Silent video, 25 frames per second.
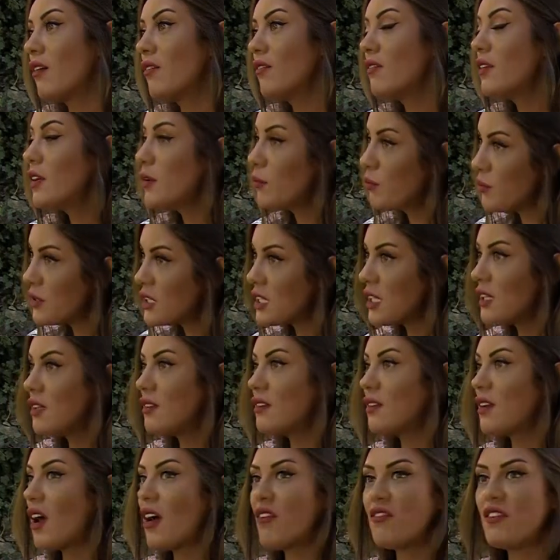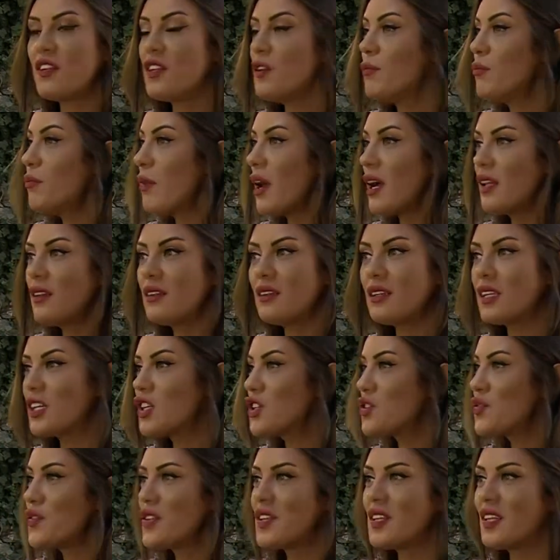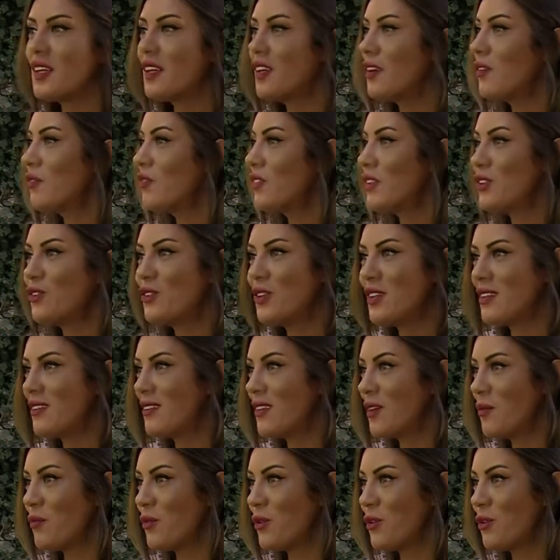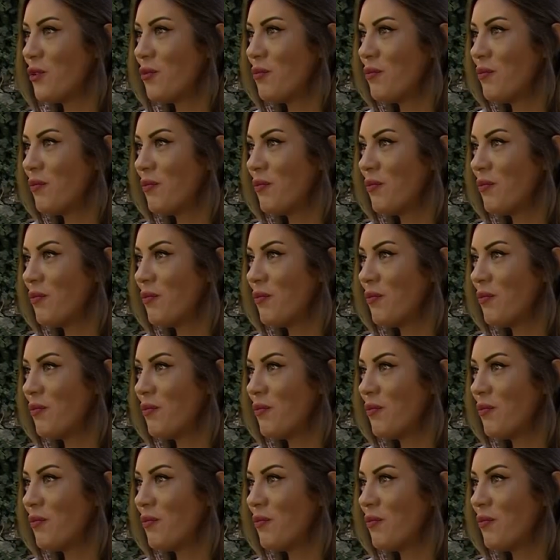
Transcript: Ve bir şey itiraf edeyim ben keşfete girip video izlemiyorum.